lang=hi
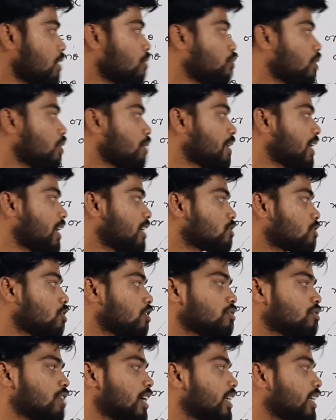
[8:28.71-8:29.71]
वन माइनस
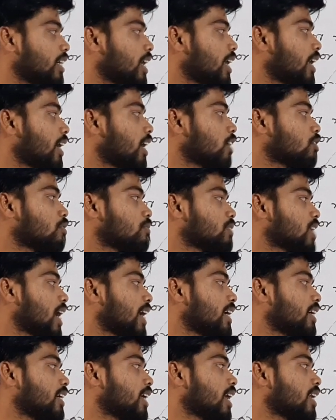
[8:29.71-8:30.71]
कॉस का थीटा रहेगा तो हम
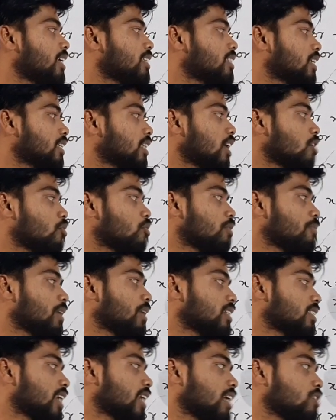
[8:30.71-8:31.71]
साइन थीटा लिख सकते हैं वन
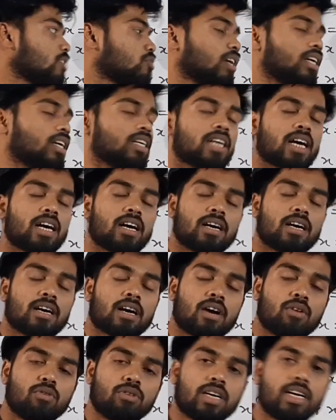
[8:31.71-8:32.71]
माइनस साइन स्क्वायर थीटा
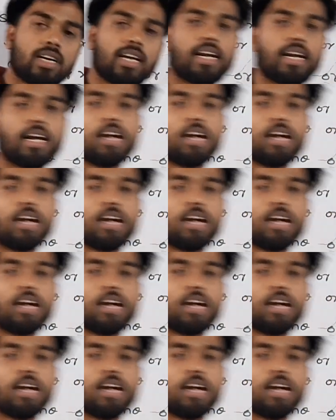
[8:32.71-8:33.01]
का रूट अंडर